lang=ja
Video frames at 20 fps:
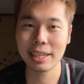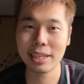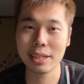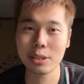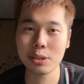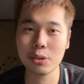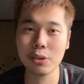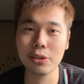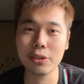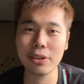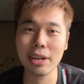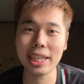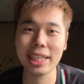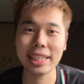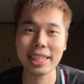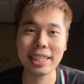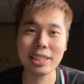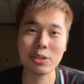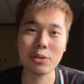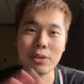というわけで
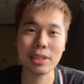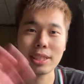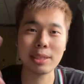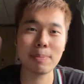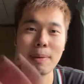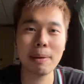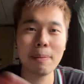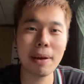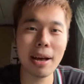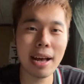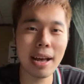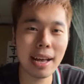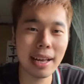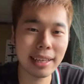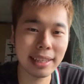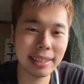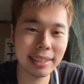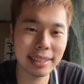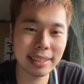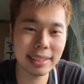以上です。
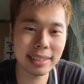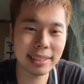バイバイ。